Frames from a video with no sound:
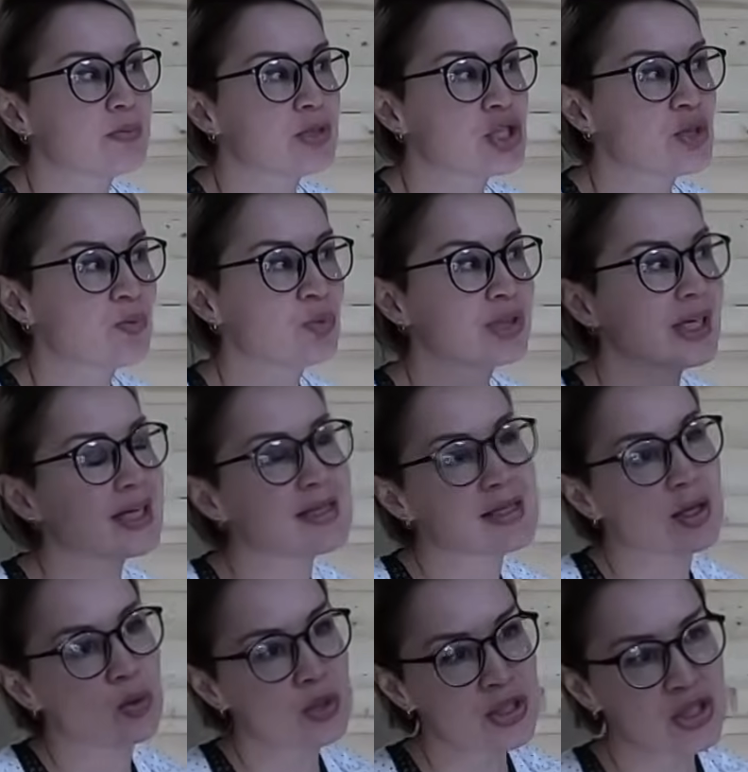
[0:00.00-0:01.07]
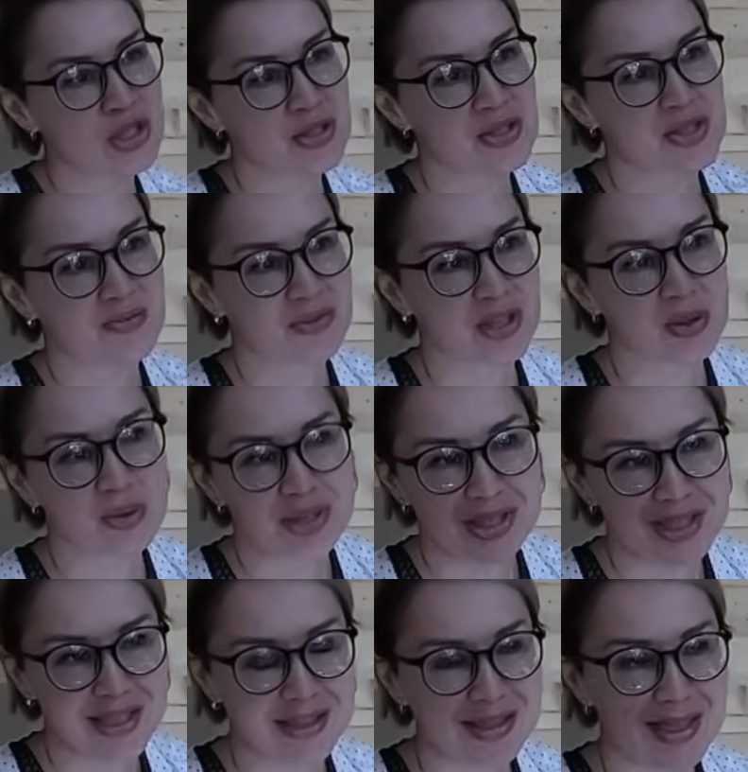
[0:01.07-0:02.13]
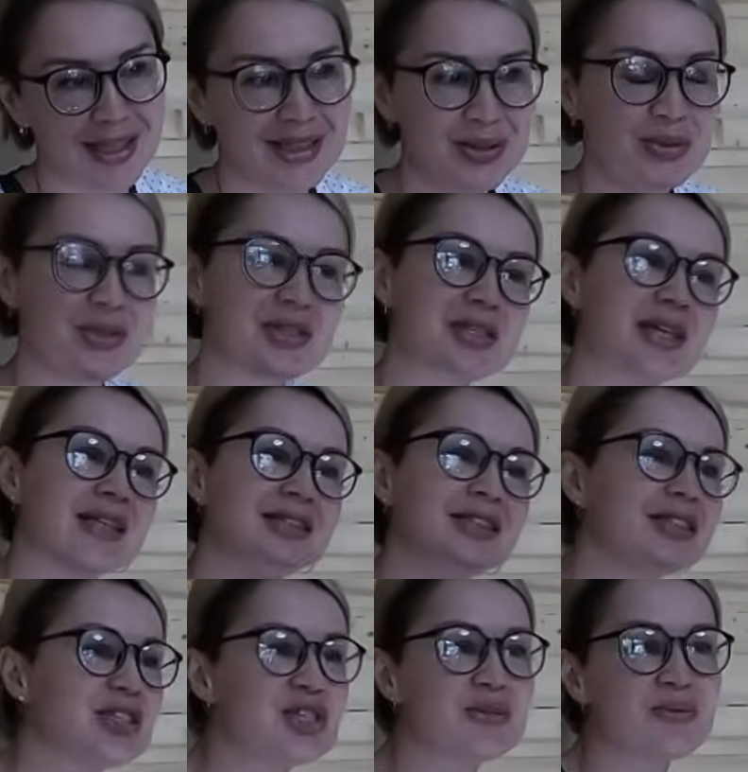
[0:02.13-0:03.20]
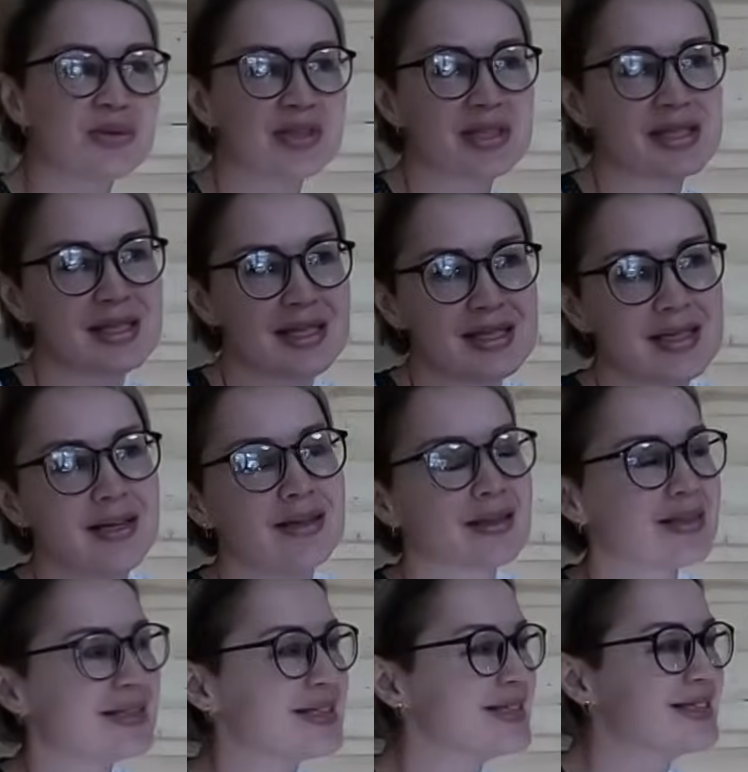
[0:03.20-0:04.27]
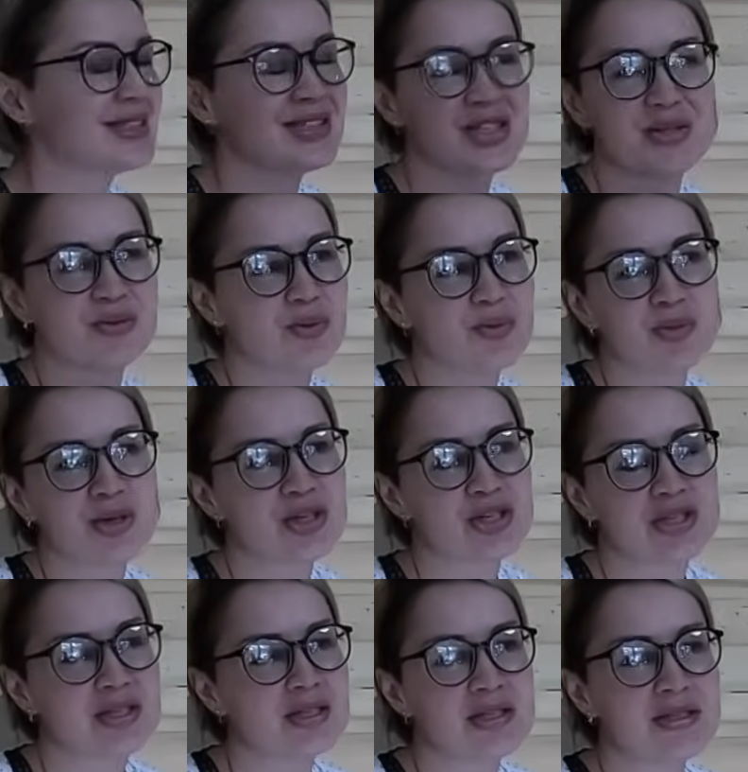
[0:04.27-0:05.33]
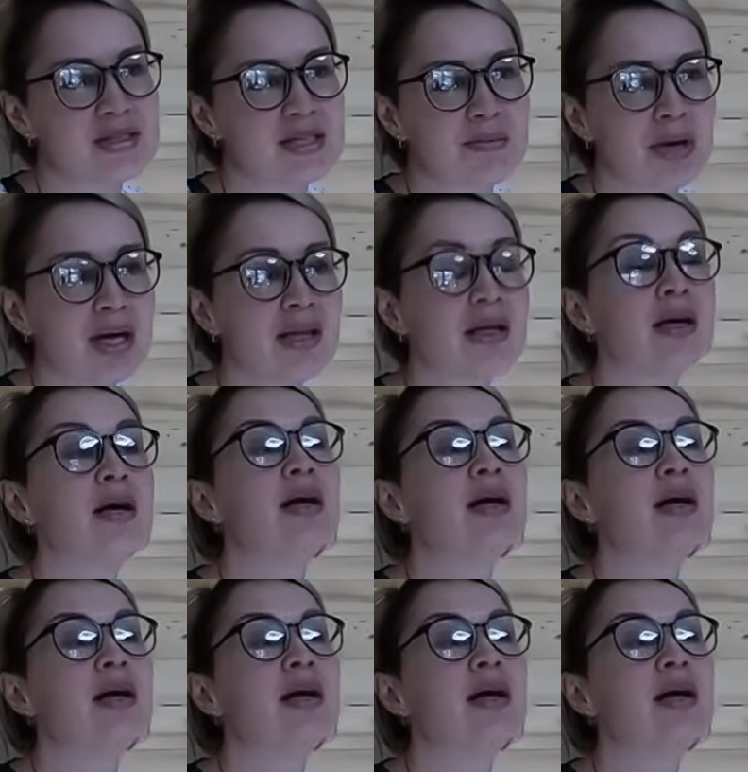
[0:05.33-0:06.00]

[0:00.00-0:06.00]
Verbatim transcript: почему так закончился второй день, да, то есть я ничего не сказала, ничего больше не снимала,